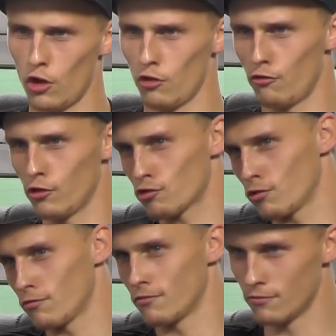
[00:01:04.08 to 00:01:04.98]
Ja, es fing
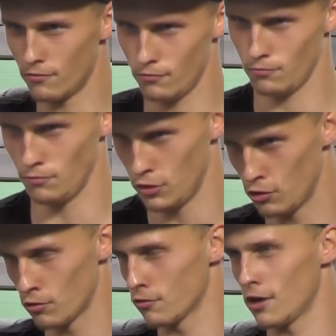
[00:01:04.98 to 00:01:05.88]
schon
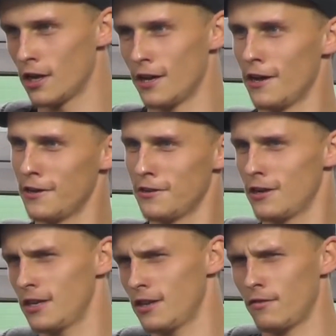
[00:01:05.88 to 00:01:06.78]
mit jungen Jahren an.
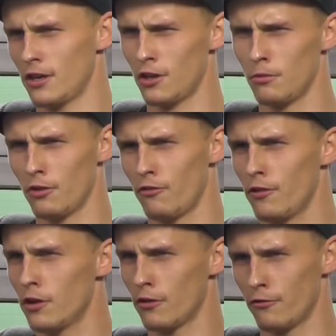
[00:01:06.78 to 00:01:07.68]
Halt. da war ich, glaube ich,
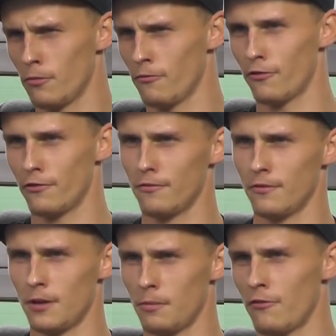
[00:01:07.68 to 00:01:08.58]
vier oder fünf.
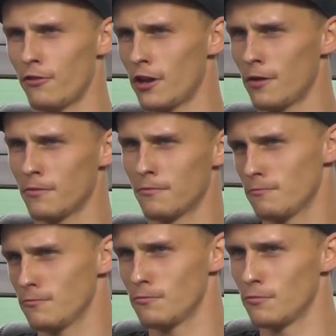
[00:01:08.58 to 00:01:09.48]
Da hat mein Vater
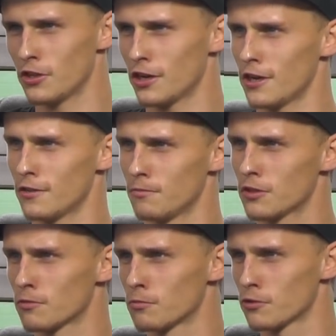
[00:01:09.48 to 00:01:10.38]
mich halt
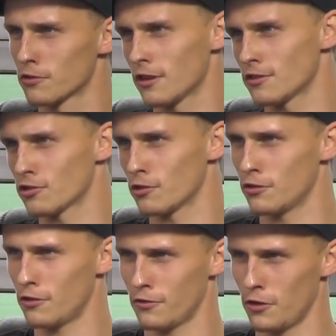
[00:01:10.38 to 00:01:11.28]
mit zum TuS
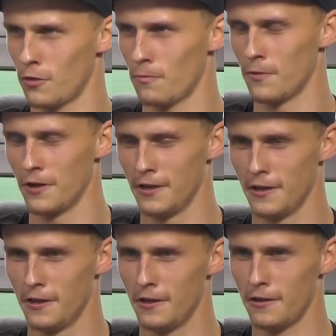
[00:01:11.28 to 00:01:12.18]
Hessisch-Ollendorf genommen.
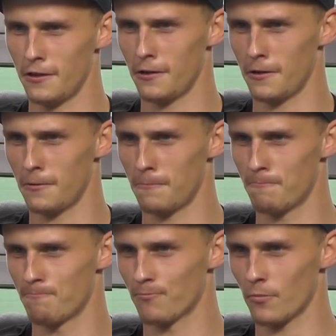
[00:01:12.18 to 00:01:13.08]

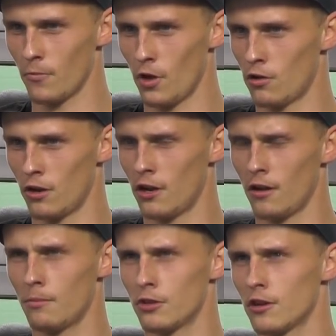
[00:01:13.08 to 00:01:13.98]
Ähm, ja, und
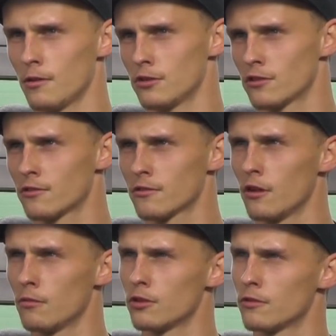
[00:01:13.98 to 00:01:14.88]
dann habe ich da bis,
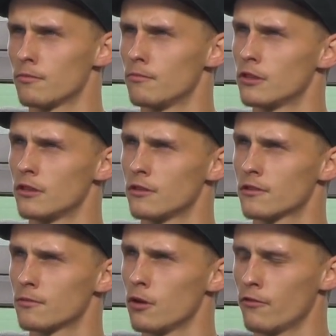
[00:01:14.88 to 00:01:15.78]
glaube ich, bis
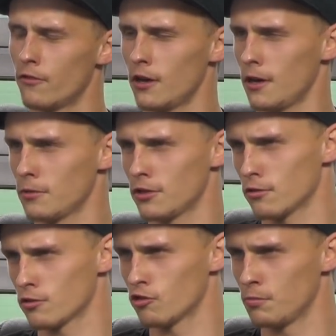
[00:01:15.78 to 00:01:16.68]
ich zwölf war, habe ich
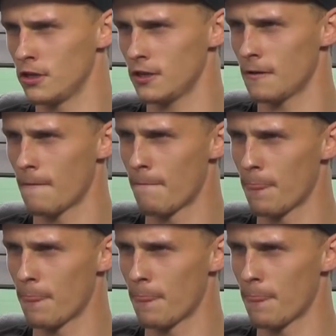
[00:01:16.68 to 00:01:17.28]
dort gespielt.